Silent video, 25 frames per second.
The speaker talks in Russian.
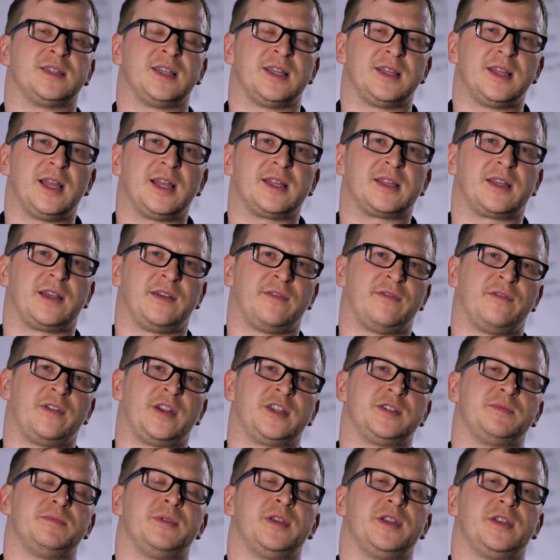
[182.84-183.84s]
задатка в
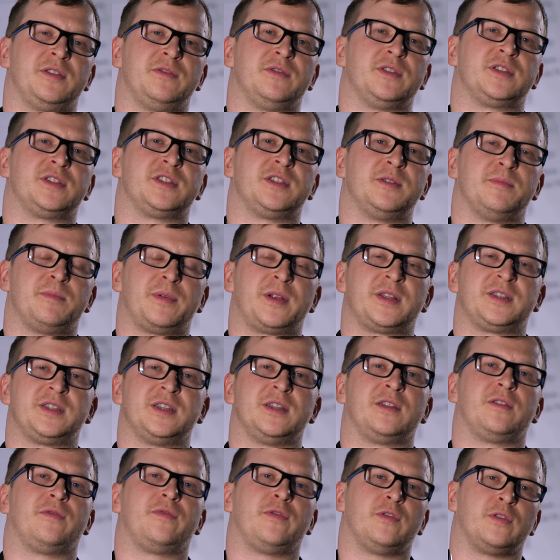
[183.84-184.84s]
размере
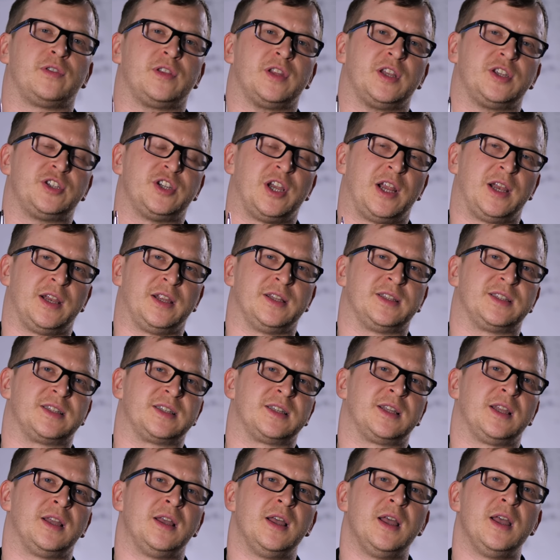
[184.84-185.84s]
20% от начальной
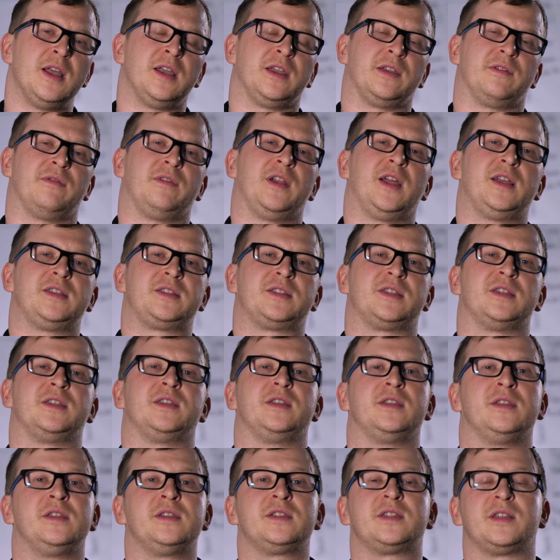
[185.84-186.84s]
цены является
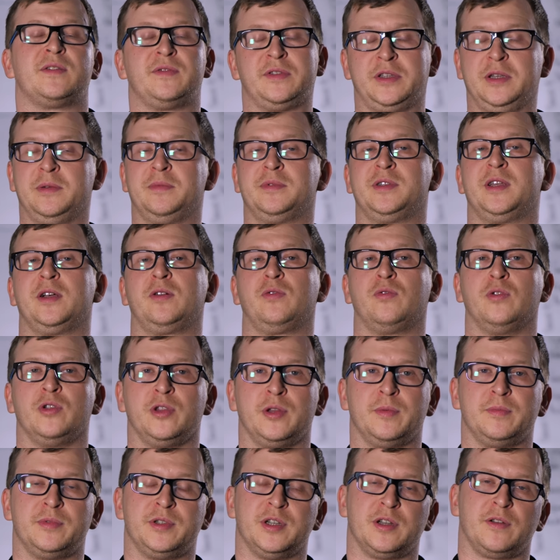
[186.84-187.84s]
не совсем
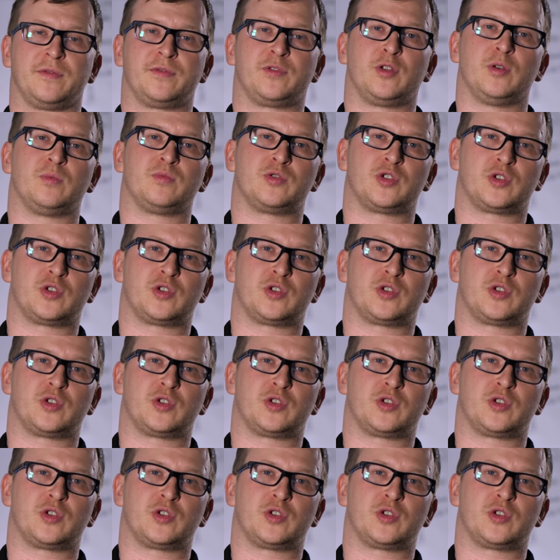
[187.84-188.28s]
законным. Дело в том,